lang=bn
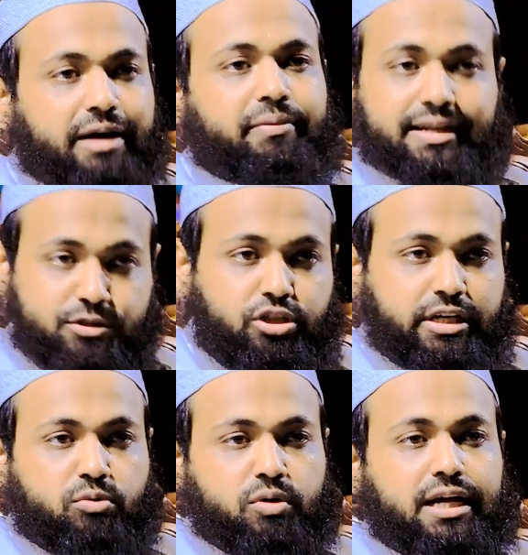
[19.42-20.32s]
আমার যদি
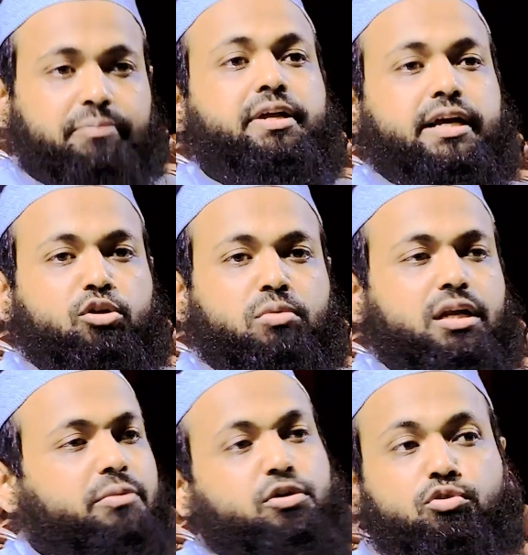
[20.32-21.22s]
কেউ বলে আপনি কেন
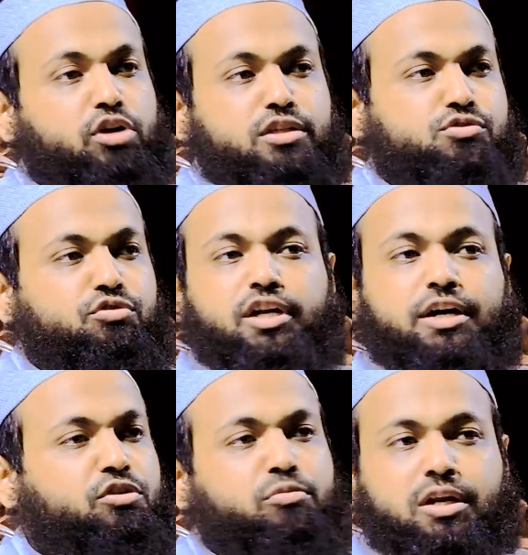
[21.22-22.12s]
মানেন আমি কোরআন শূন্য
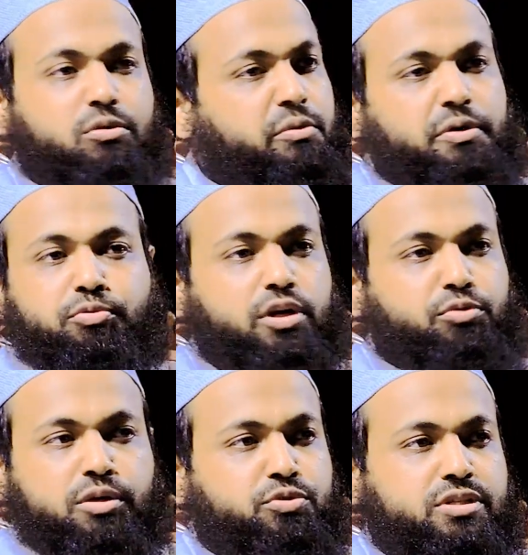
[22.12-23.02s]
এখনো ভালোভাবে
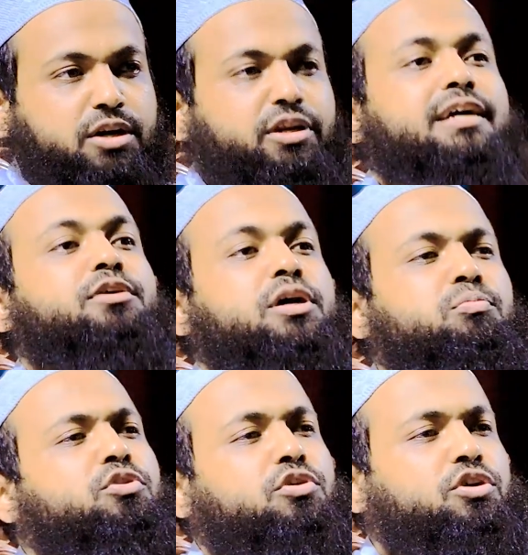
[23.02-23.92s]
পুরোপুরি বুঝি না অনেকে কয়
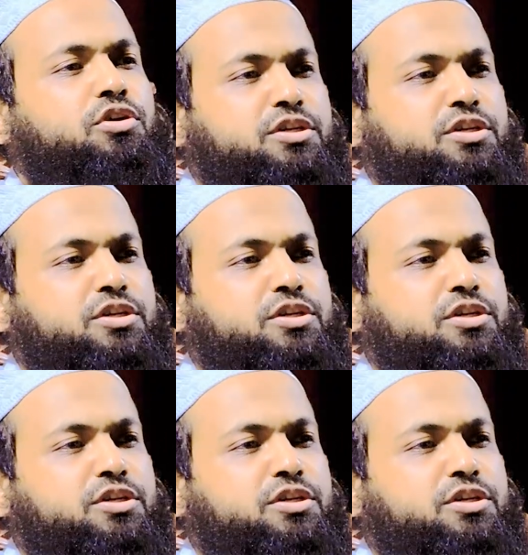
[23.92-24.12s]
মূর্খ